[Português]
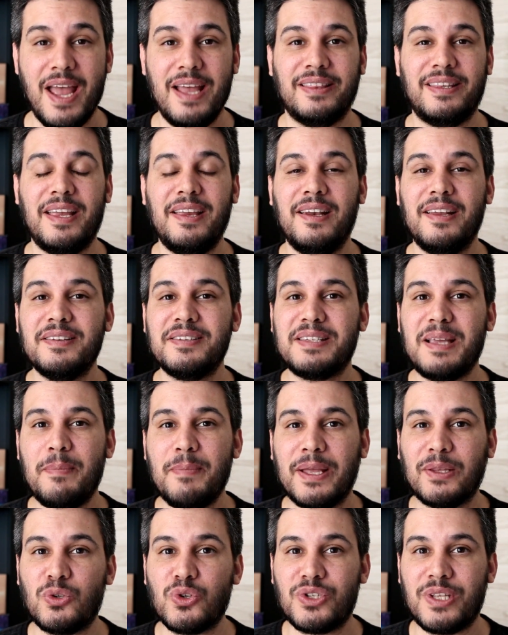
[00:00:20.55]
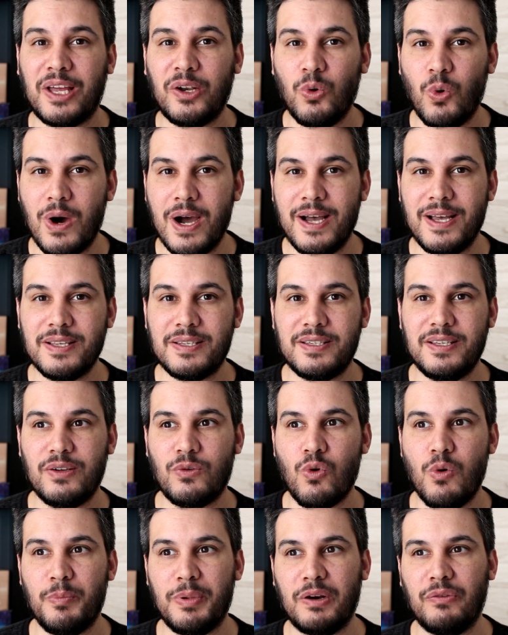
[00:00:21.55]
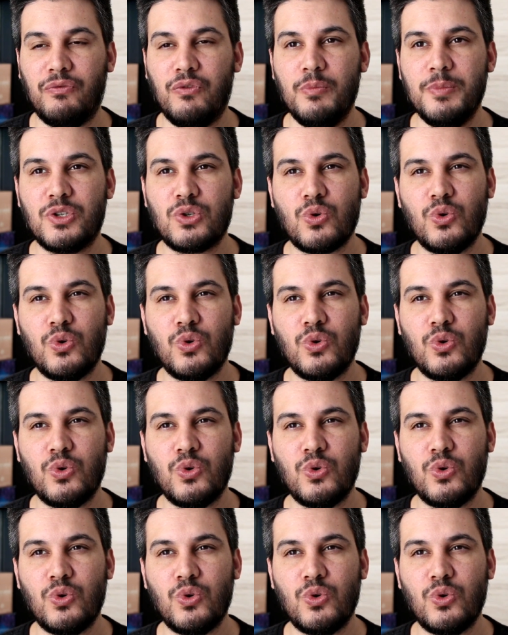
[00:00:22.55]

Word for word: Tem lançamentos da Nuance com perfumes